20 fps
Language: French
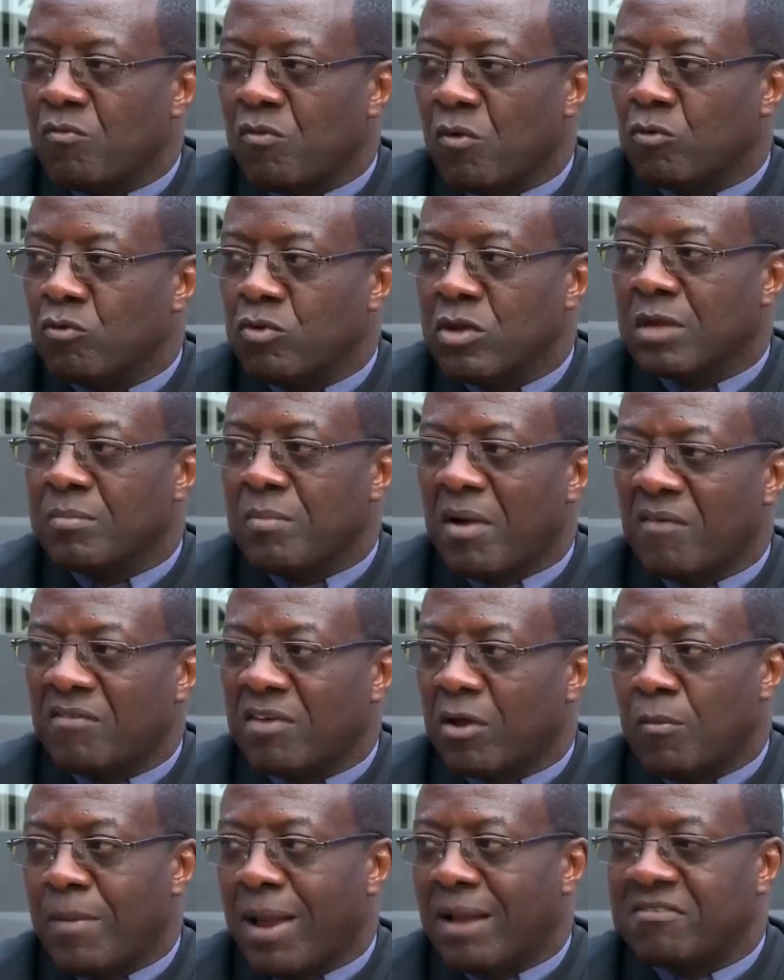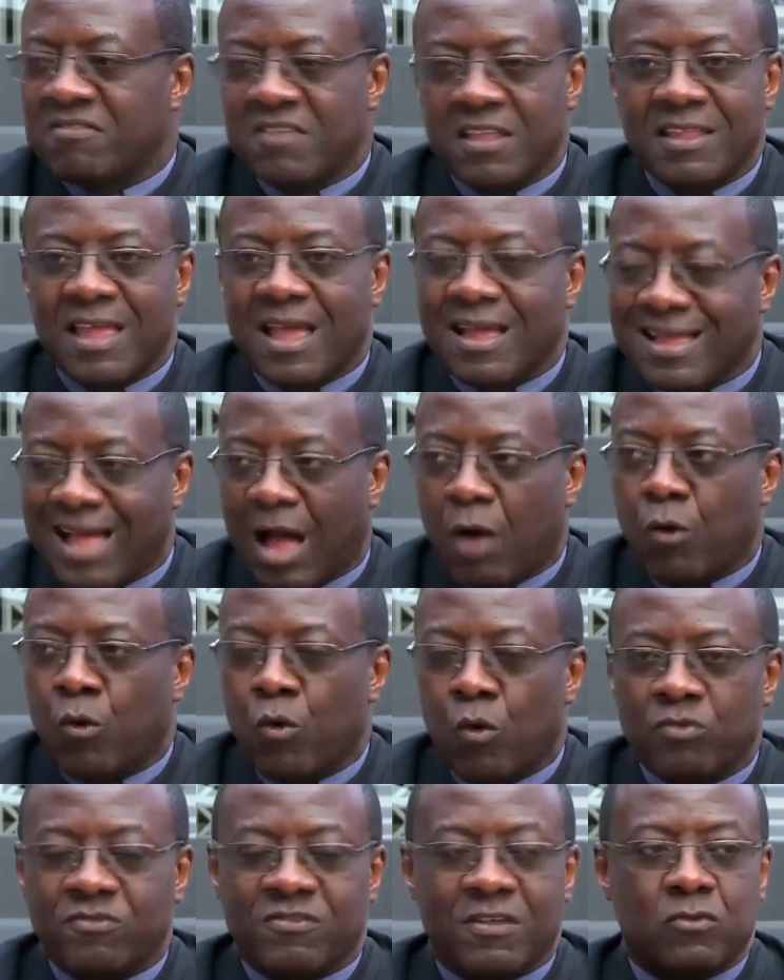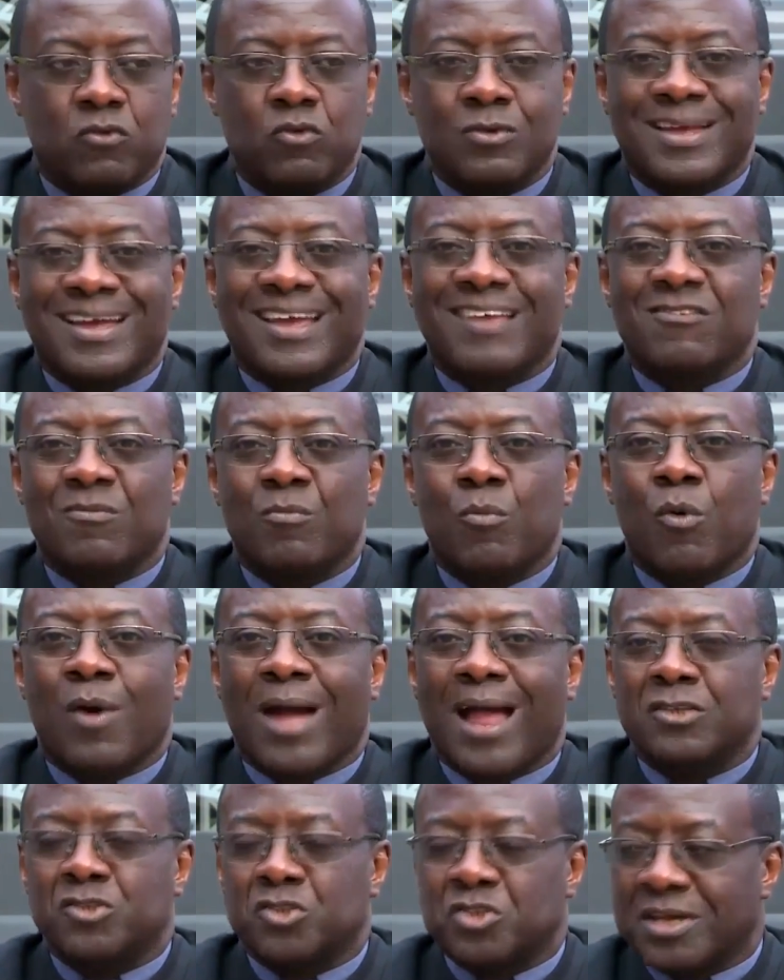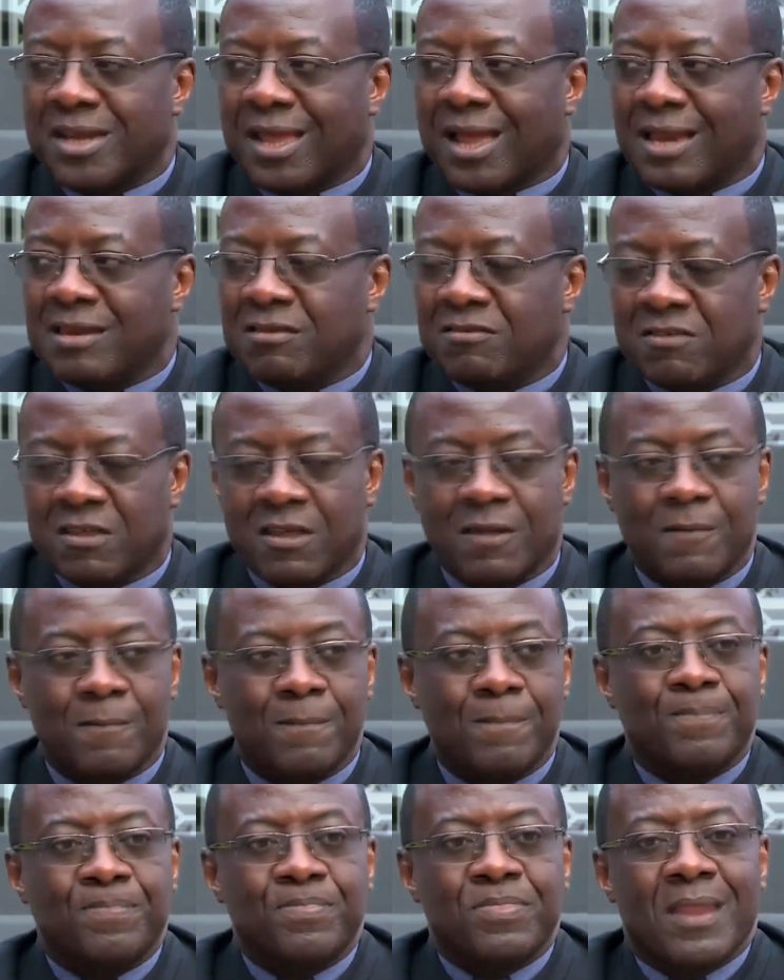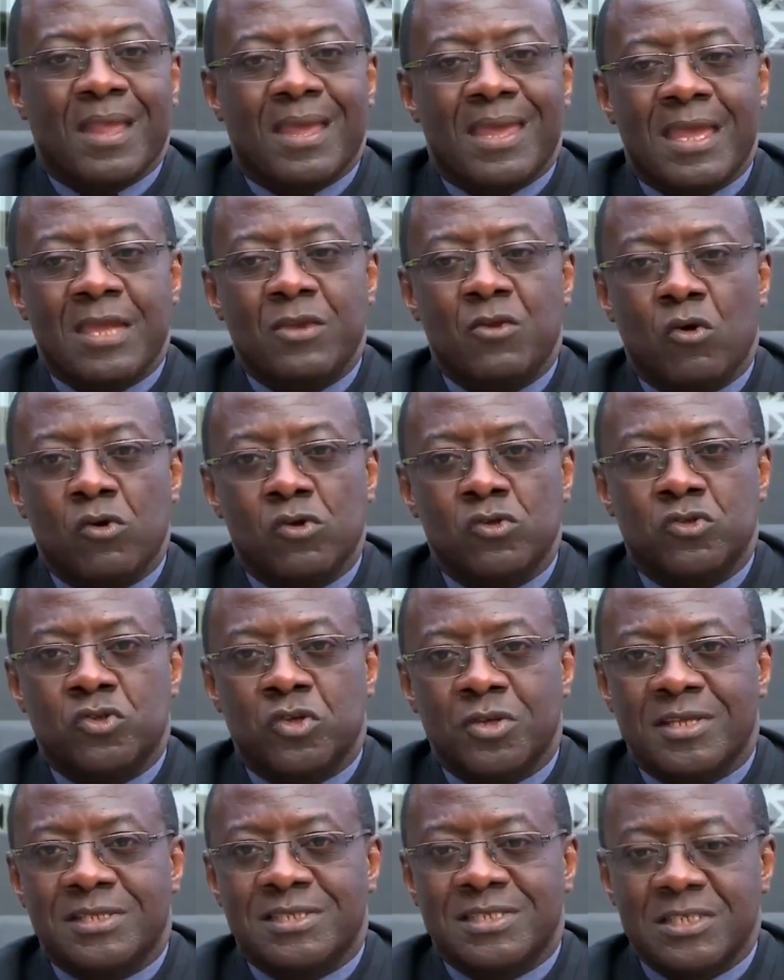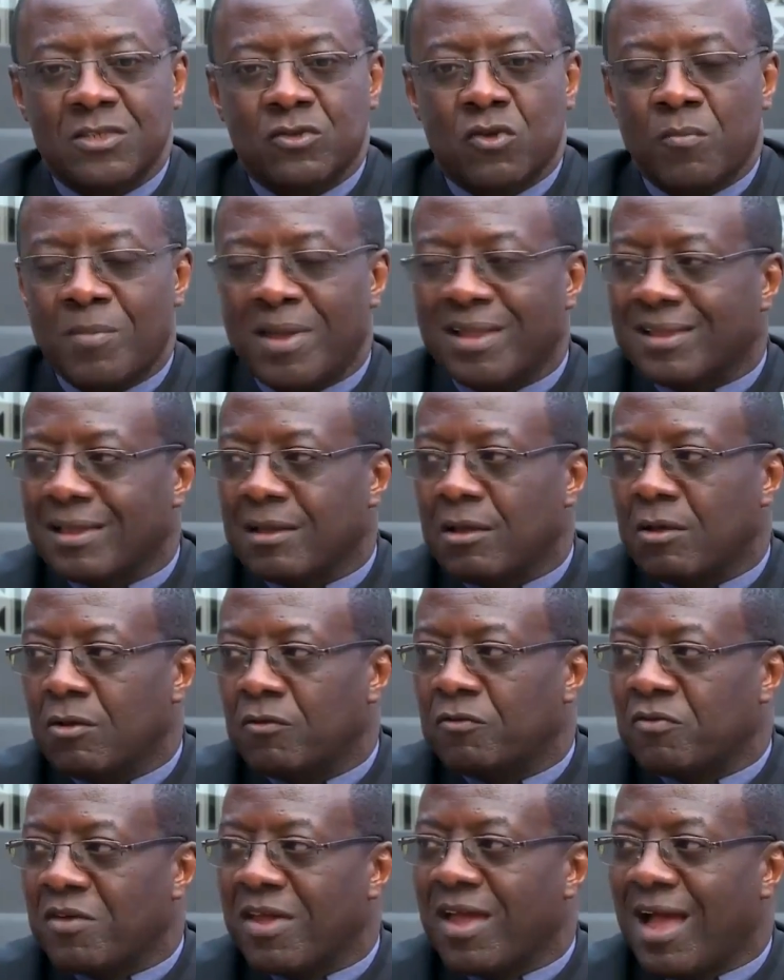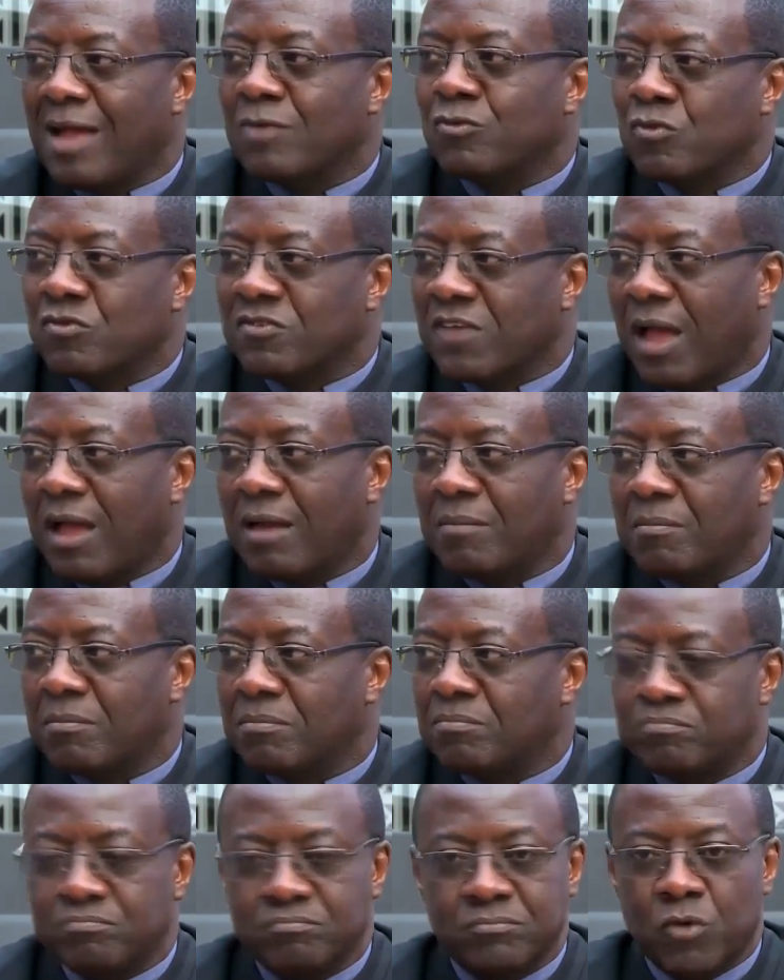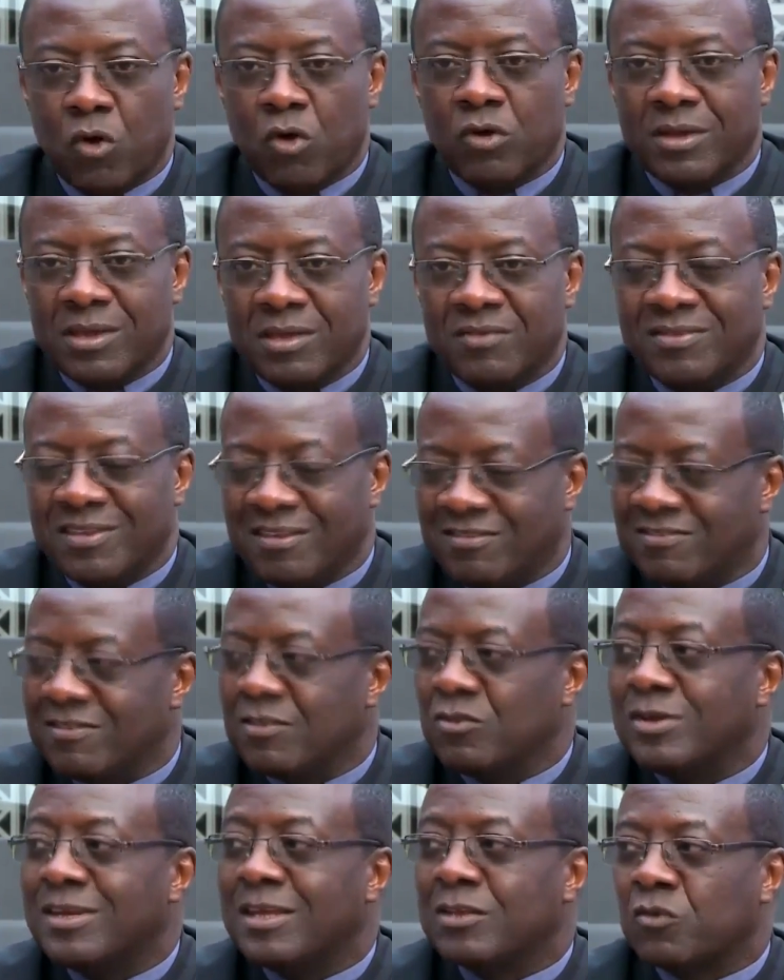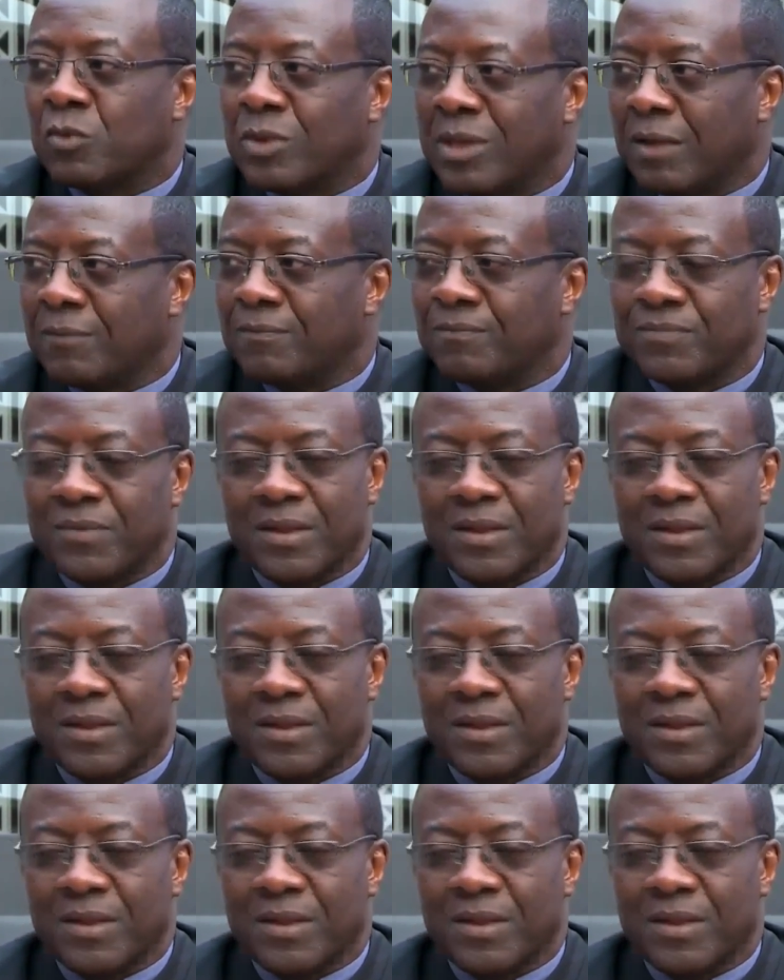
hommes vont uniquement vers le mal. C'est un chaos, c'est une crise morale généralisée, et donc Dieu décide de mettre fin à tout ça. Donc il décide de détruire.